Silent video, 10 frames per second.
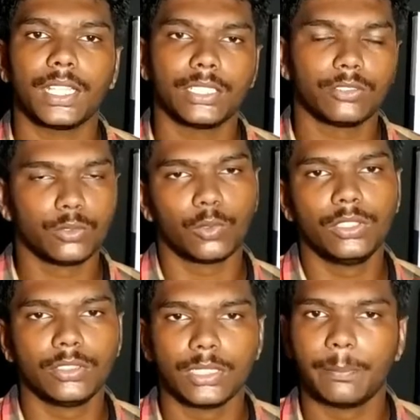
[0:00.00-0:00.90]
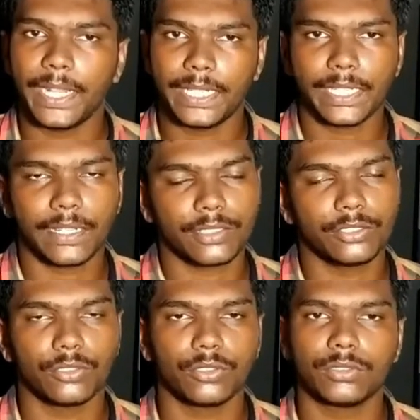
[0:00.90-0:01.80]
அதில் வந்து ஒன்று வந்து பேட்டரி
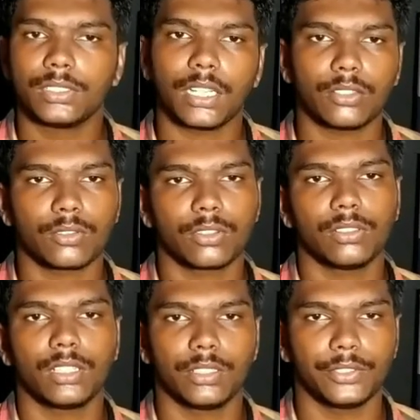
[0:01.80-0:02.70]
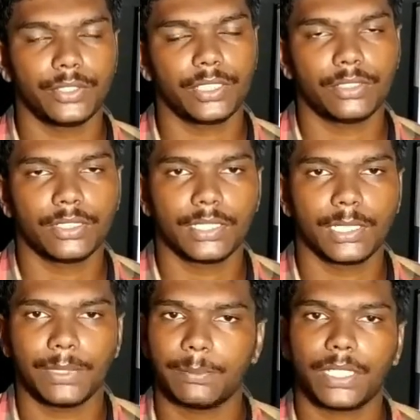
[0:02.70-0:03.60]
கனெக்ஷன் இன்னும் வந்து கண்ட்ரோல் யூனிட்டை வந்து
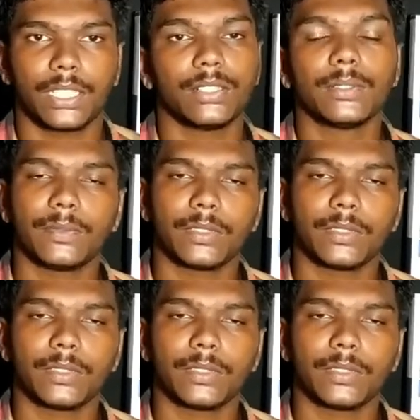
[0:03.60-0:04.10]
சீல் பண்ணிப்பாங்க